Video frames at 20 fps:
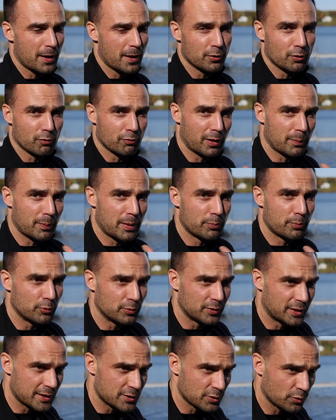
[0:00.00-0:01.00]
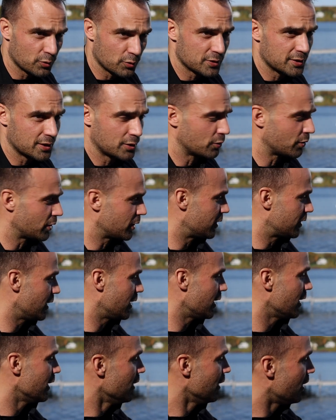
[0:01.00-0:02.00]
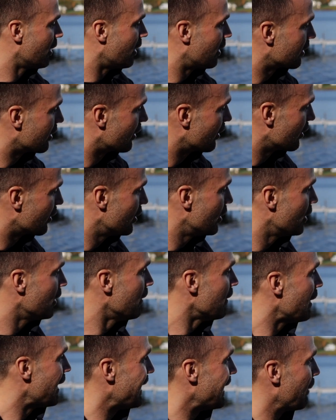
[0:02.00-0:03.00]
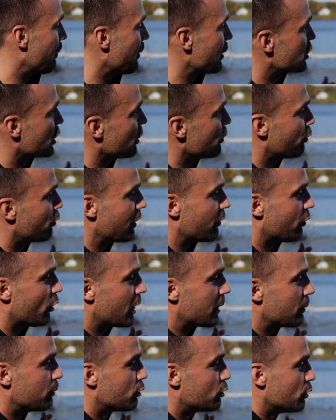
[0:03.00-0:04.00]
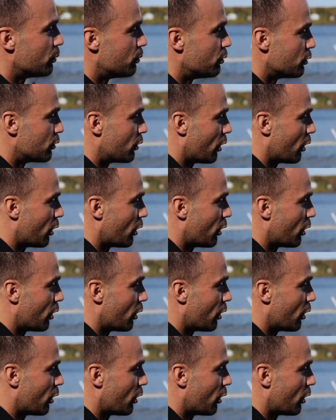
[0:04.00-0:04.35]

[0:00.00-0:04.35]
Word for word: Donc vraiment pour une question de sécurité, encore là. La planche, comme vous pouvez voir, est beaucoup plus